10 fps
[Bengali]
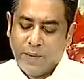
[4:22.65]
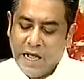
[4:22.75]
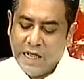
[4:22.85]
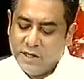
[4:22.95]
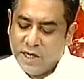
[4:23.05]

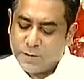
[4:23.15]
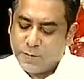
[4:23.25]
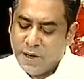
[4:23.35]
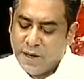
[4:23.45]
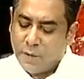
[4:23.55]
আপনি
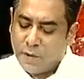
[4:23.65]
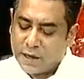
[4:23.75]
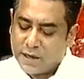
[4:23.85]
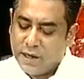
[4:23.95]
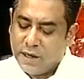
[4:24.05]
এলজিএস এই
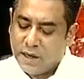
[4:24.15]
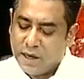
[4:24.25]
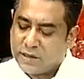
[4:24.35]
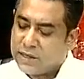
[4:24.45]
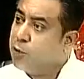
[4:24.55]
নামক একটি
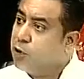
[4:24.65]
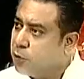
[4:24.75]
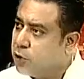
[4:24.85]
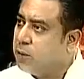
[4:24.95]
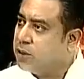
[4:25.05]

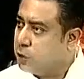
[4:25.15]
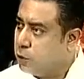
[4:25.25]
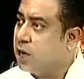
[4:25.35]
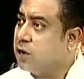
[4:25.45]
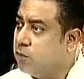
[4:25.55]
সাপোর্ট প্রোগ্রাম
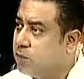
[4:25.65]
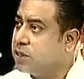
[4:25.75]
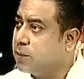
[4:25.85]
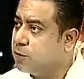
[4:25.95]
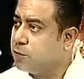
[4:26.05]
আছে লোকাল
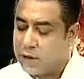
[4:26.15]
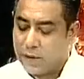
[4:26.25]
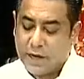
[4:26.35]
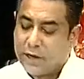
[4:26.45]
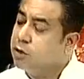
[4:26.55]
গভর্নমেন্ট সাপোর্ট
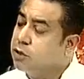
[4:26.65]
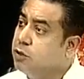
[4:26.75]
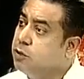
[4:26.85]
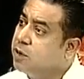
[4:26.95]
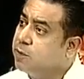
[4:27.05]
প্রোগ্রাম এটাও
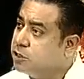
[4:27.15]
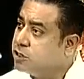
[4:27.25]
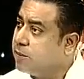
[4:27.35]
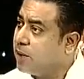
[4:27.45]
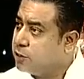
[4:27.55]
কিন্তু ইউনিয়ন
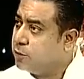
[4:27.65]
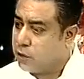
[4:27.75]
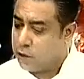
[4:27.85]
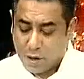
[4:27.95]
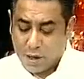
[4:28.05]
পরিষদের
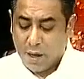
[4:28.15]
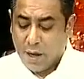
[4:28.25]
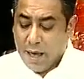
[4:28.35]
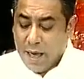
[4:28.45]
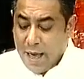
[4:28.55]
মাধ্যমে করা
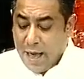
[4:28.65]
হয়